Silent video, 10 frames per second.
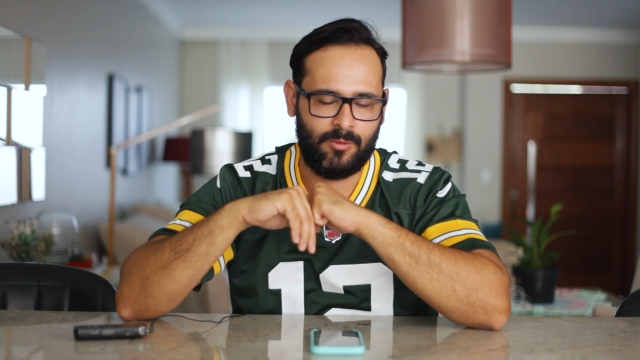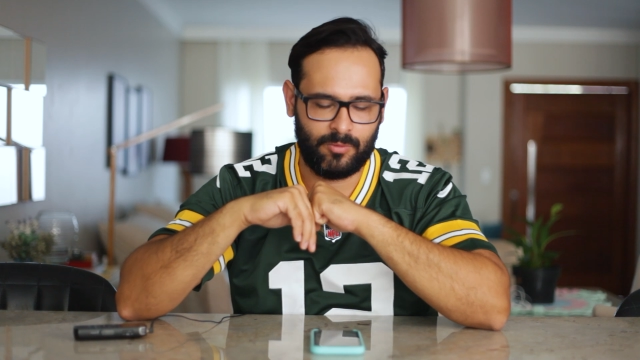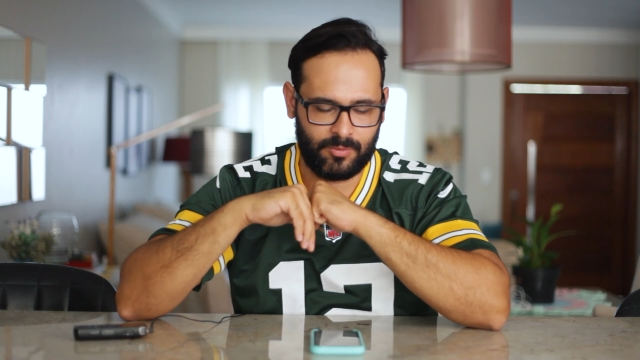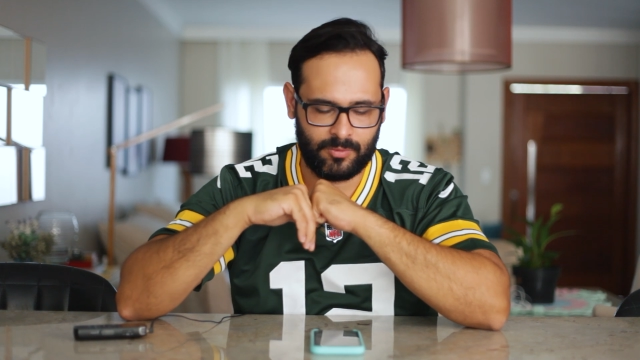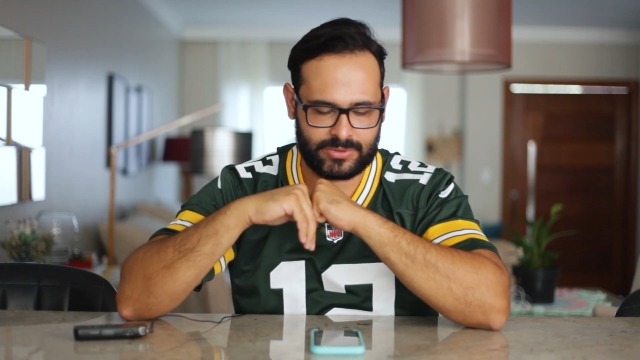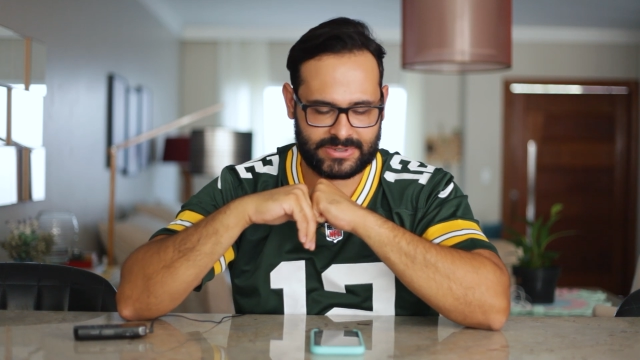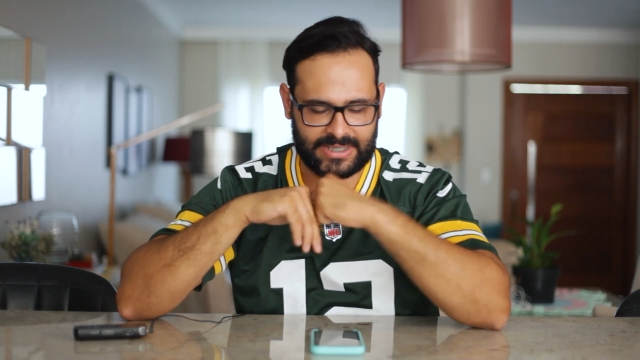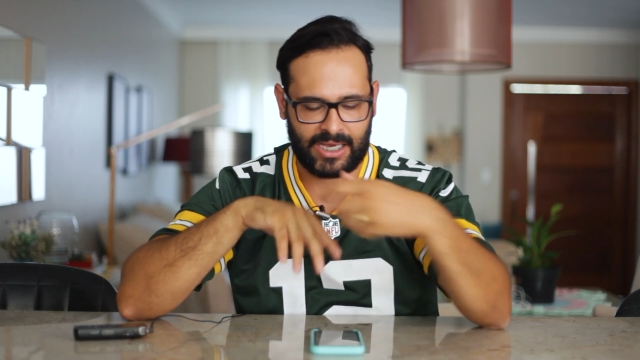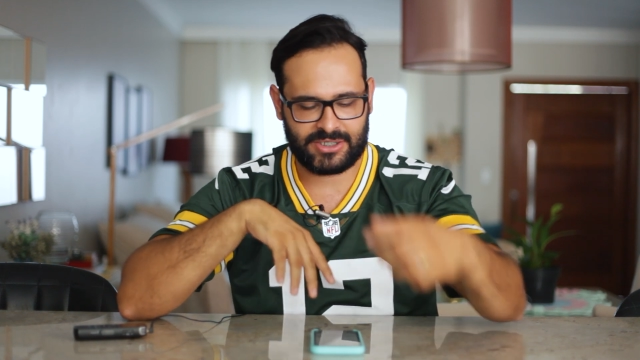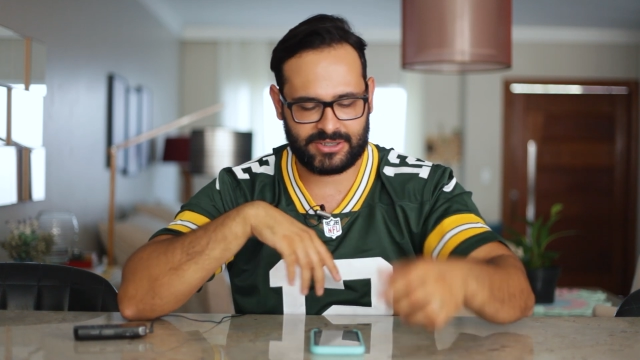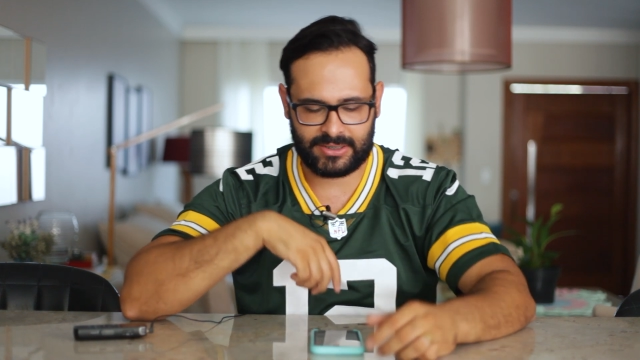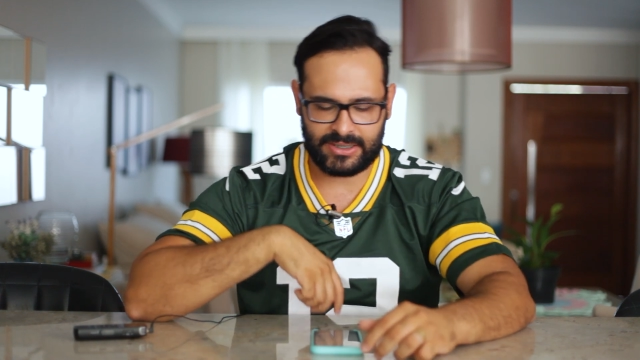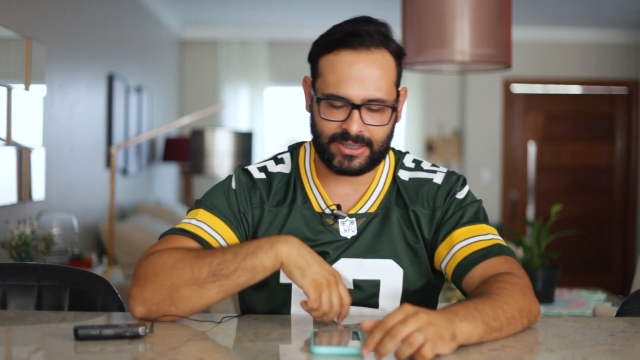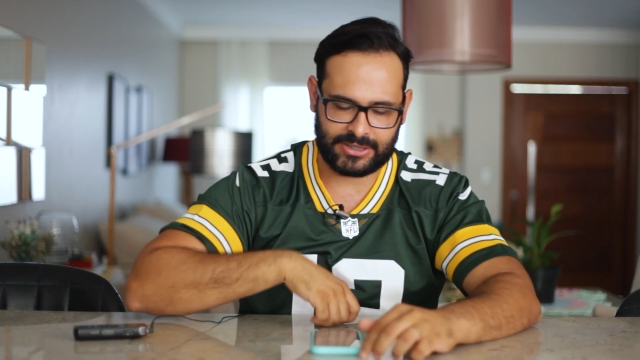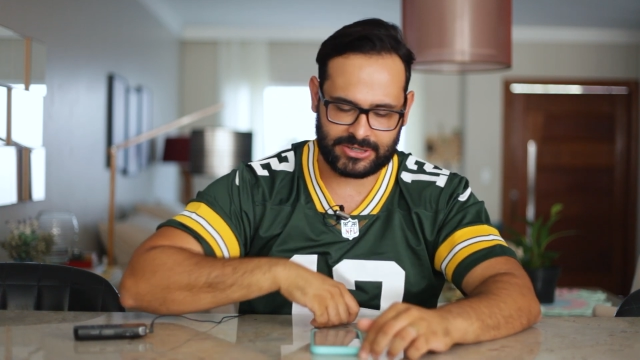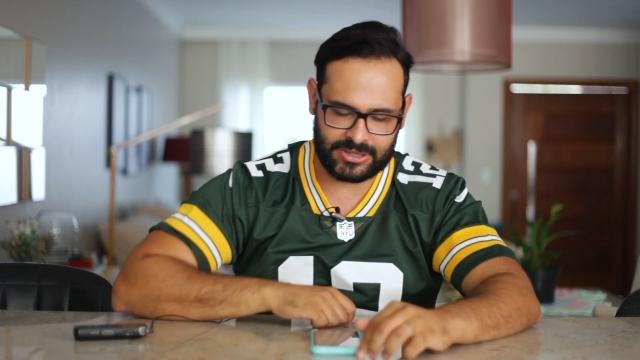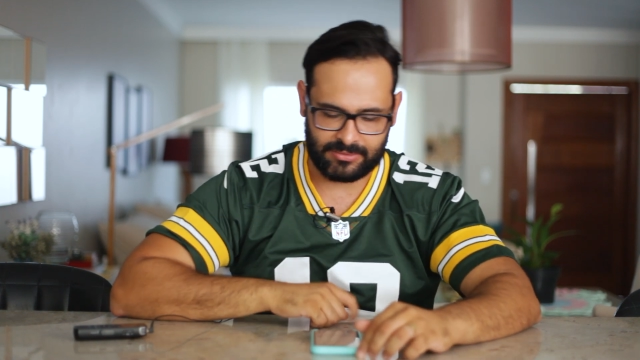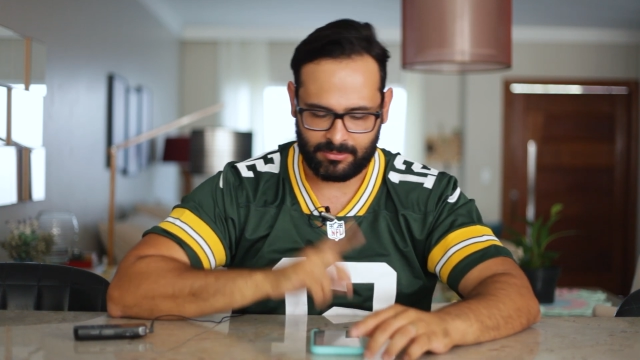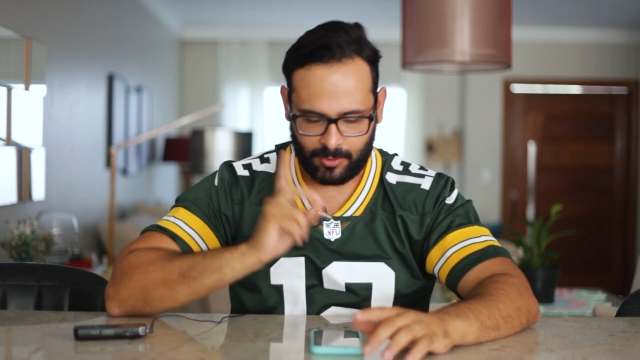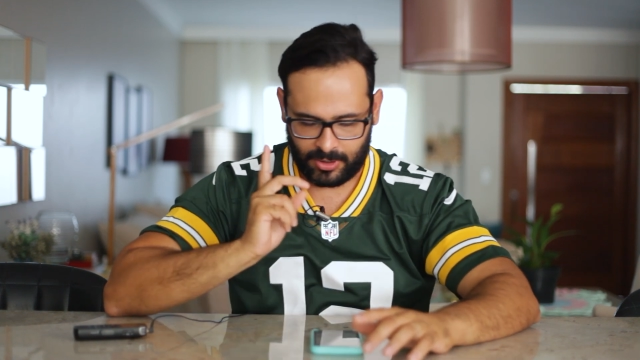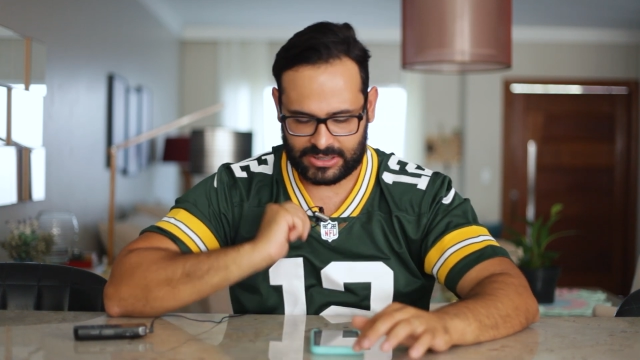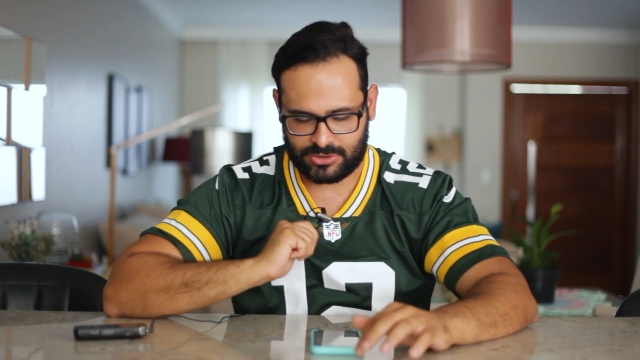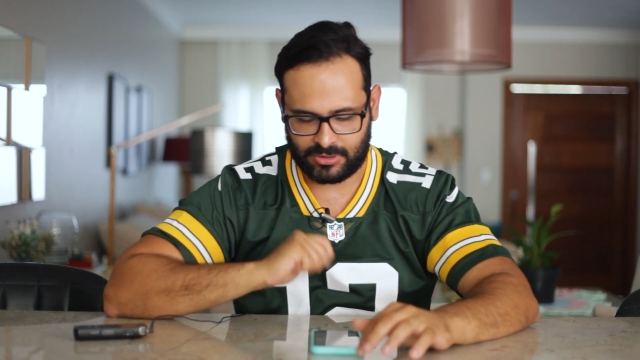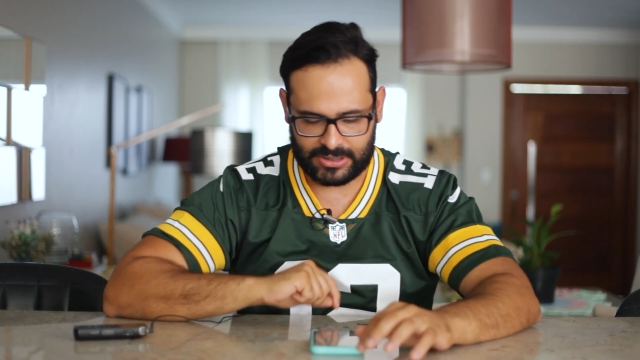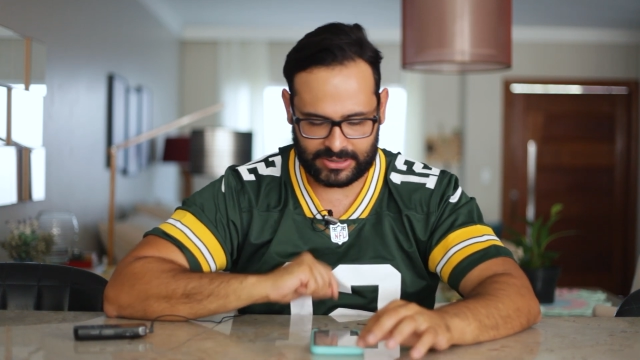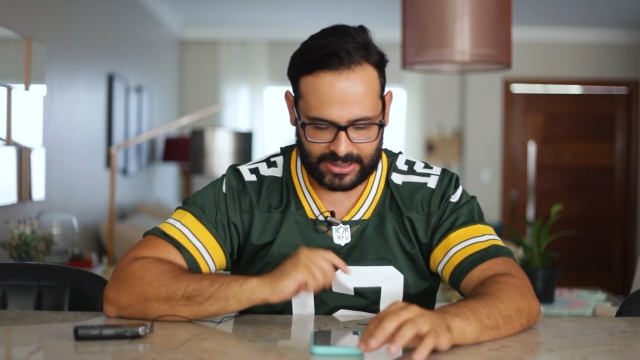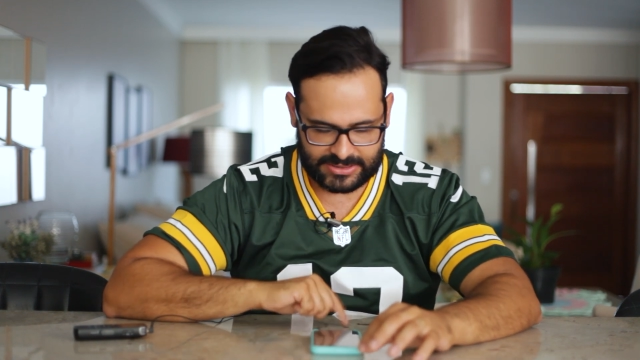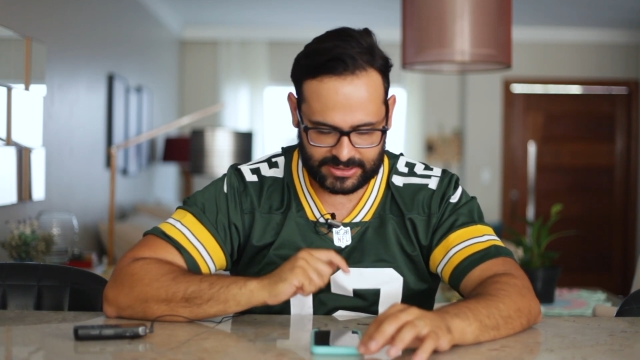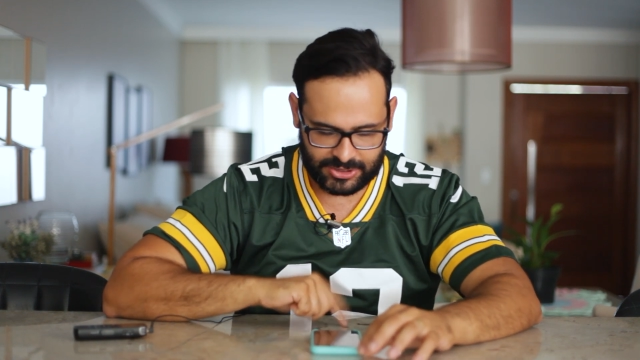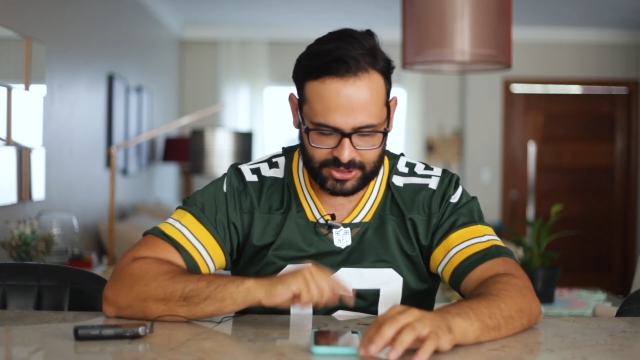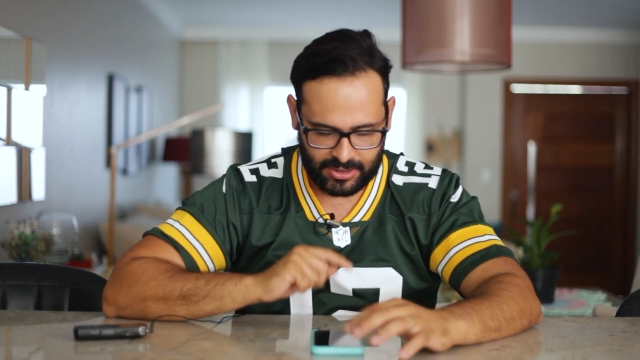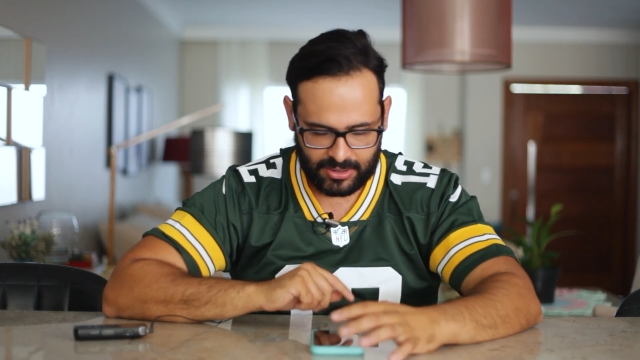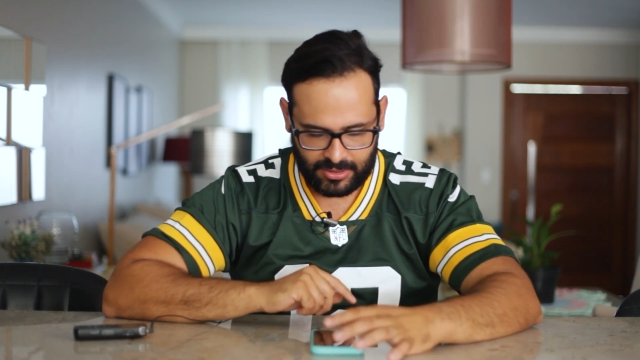O site LinkedIn, olha só que interessante.